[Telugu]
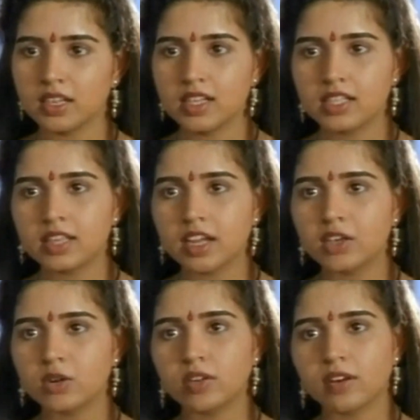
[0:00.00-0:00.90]
కంటే ఈ
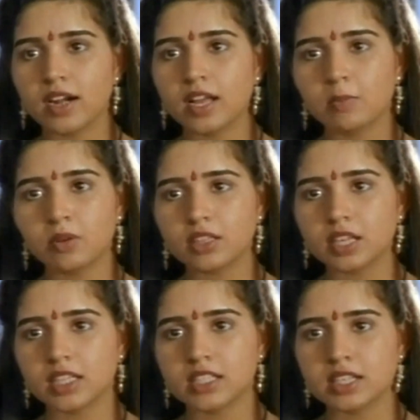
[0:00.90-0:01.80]
అన్నయ్యకి
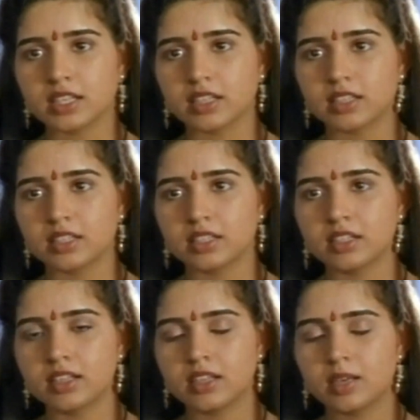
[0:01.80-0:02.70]
జీవితాంతం చెల్లెలుగా
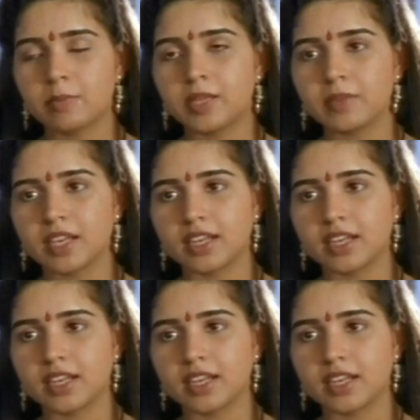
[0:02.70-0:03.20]
ఉండడాన్ని నేను